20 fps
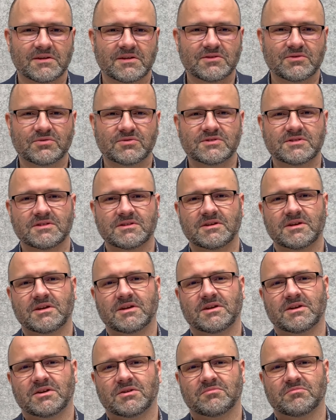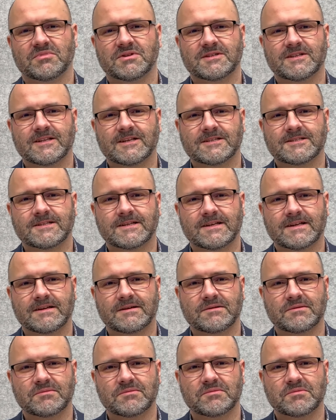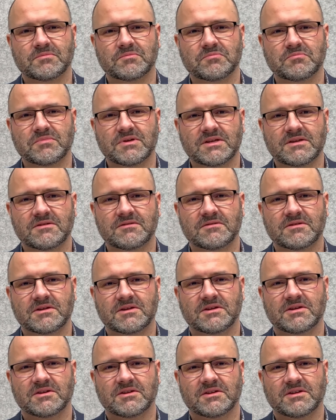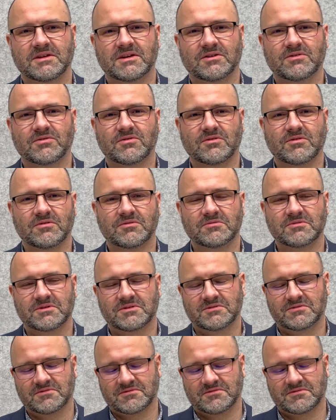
I drodzy, myślę, że my jako